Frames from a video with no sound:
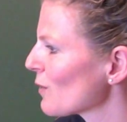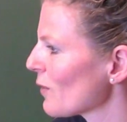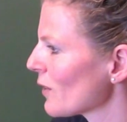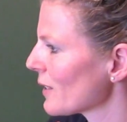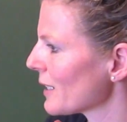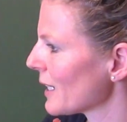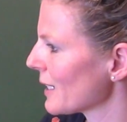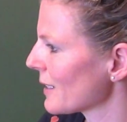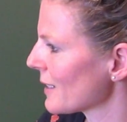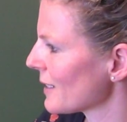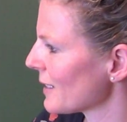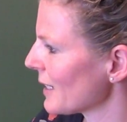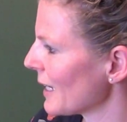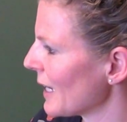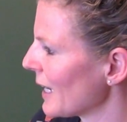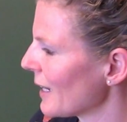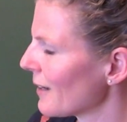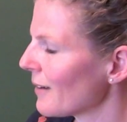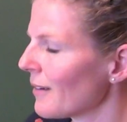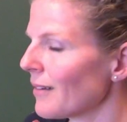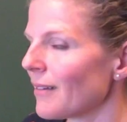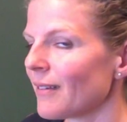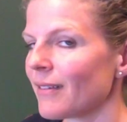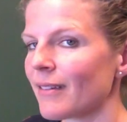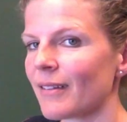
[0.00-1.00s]
von der
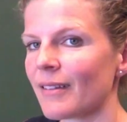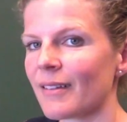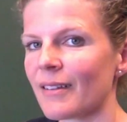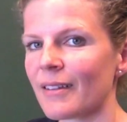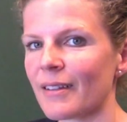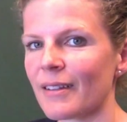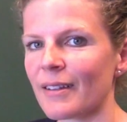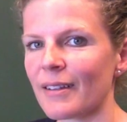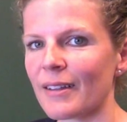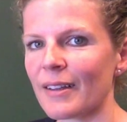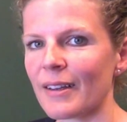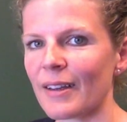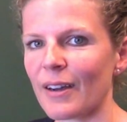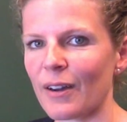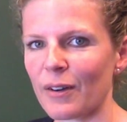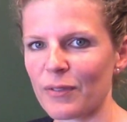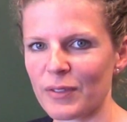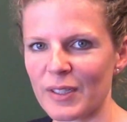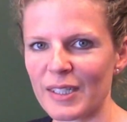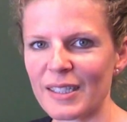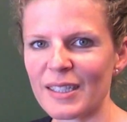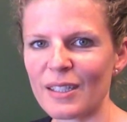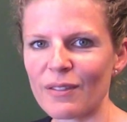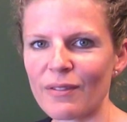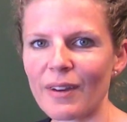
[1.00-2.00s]
10 auf
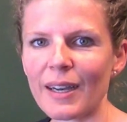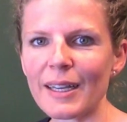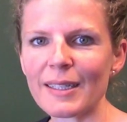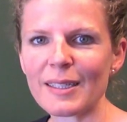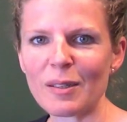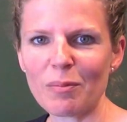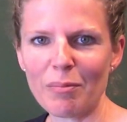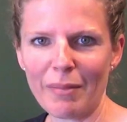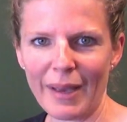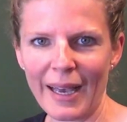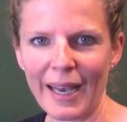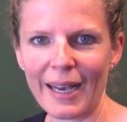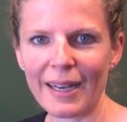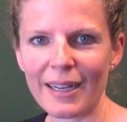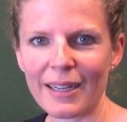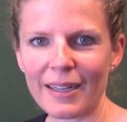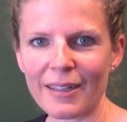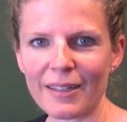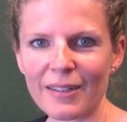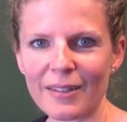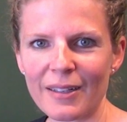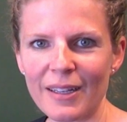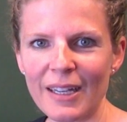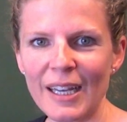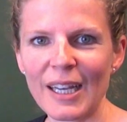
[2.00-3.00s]
diese Weise
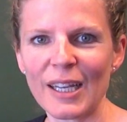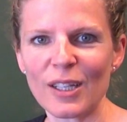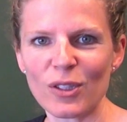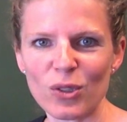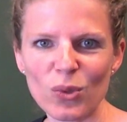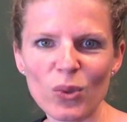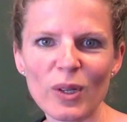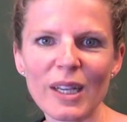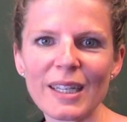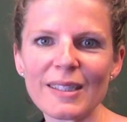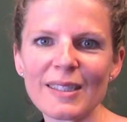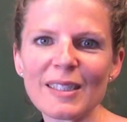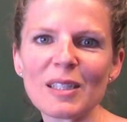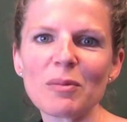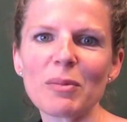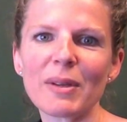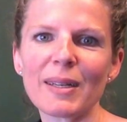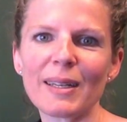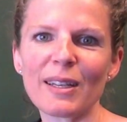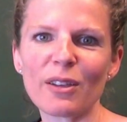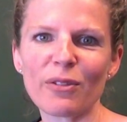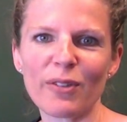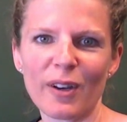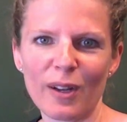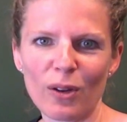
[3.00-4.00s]
merken. So geht sie mir
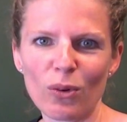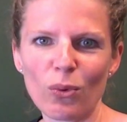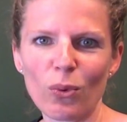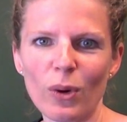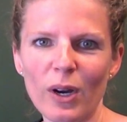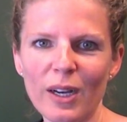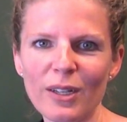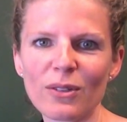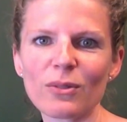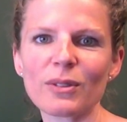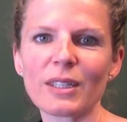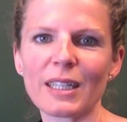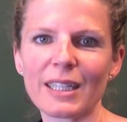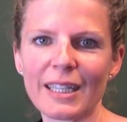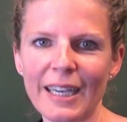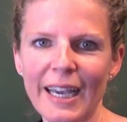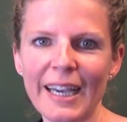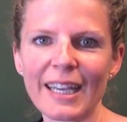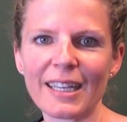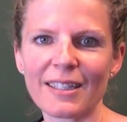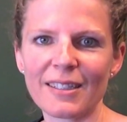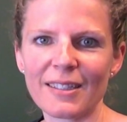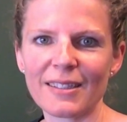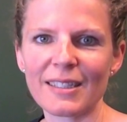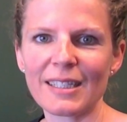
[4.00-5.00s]
nicht verloren und ich
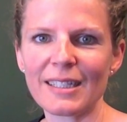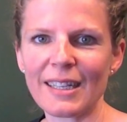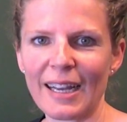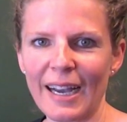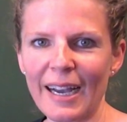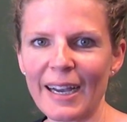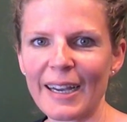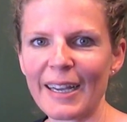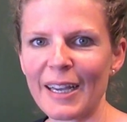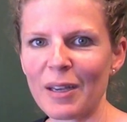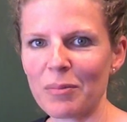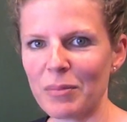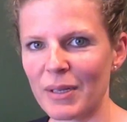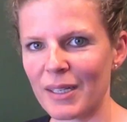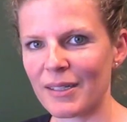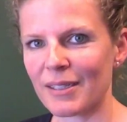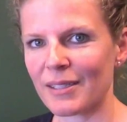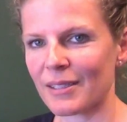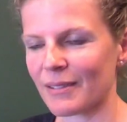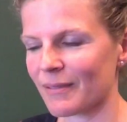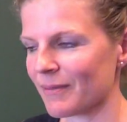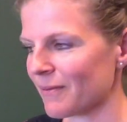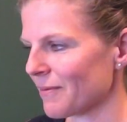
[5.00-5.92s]
rechne sie nachher mit.